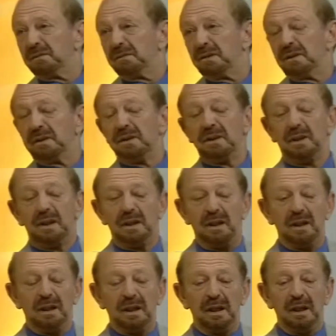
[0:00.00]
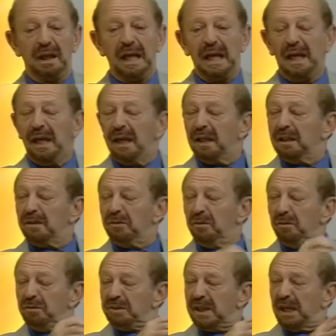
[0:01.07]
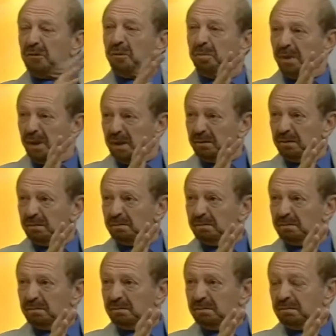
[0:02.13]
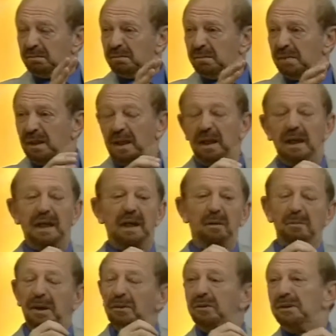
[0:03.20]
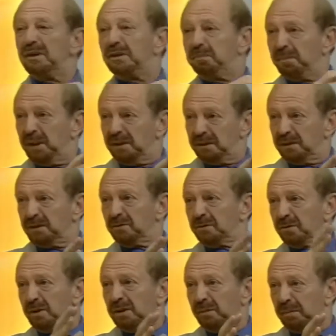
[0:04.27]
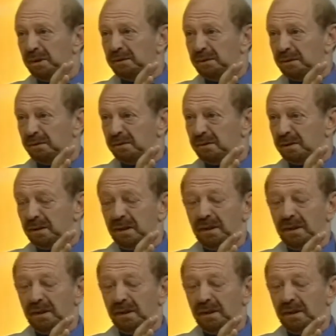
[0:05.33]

Né? É, num certo plano, é, é, uma luta de bandidos contra bandidos. Né?